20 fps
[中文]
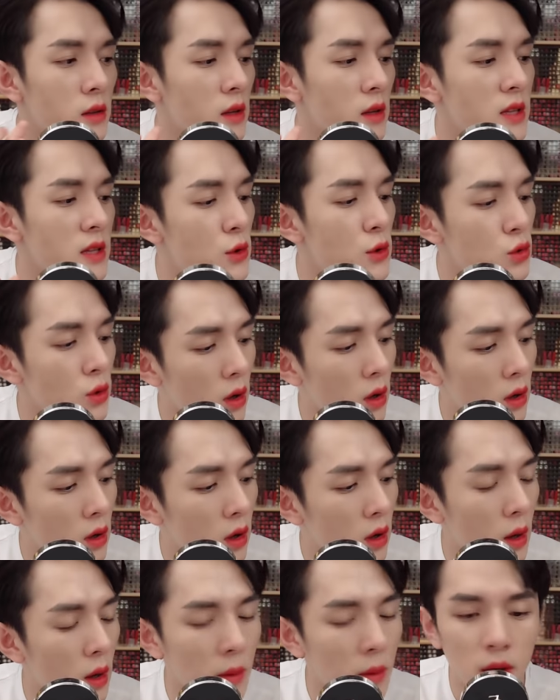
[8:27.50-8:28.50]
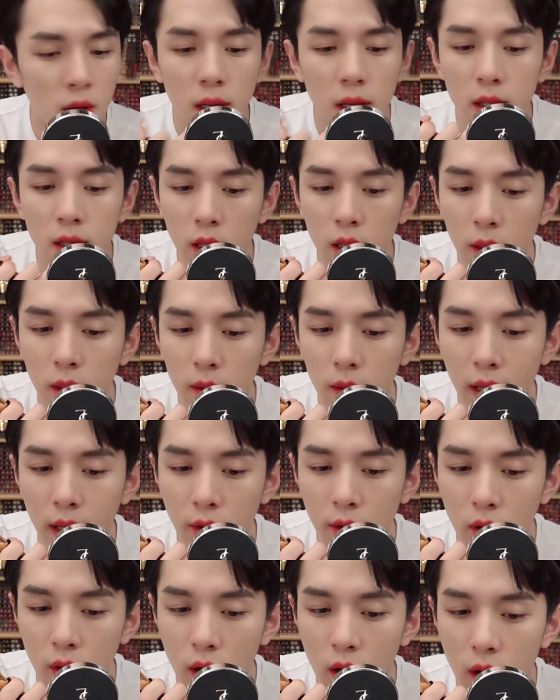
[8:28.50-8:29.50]
只能在橘呃 Lady
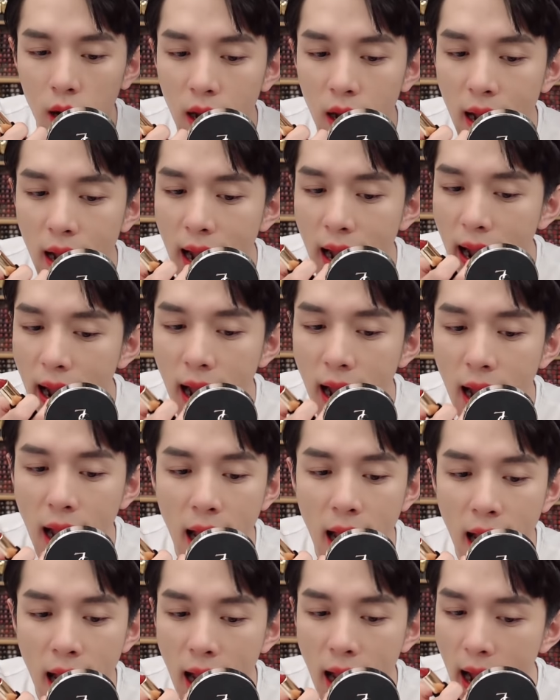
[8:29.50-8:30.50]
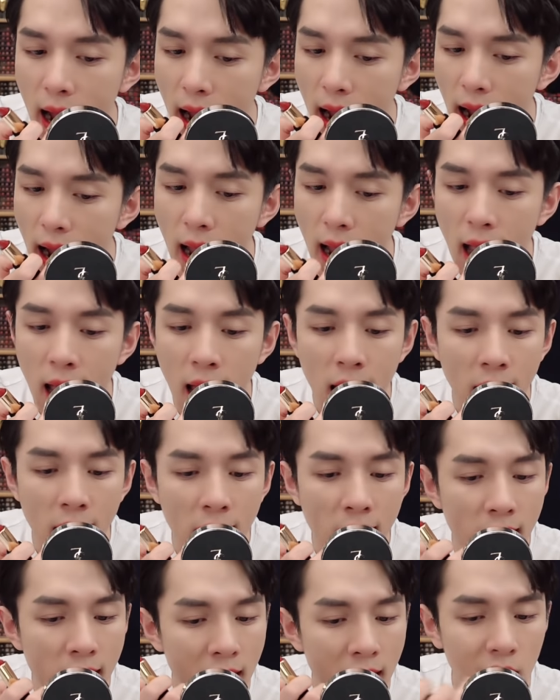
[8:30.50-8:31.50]
Danger。Danger 也
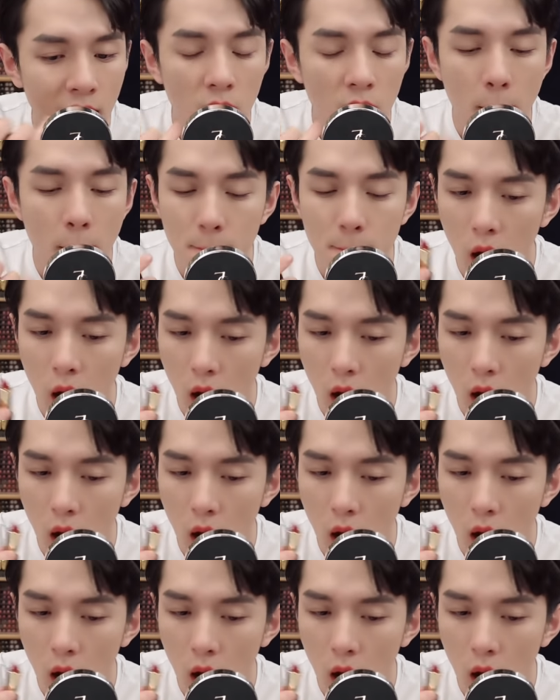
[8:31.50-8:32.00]
不是啊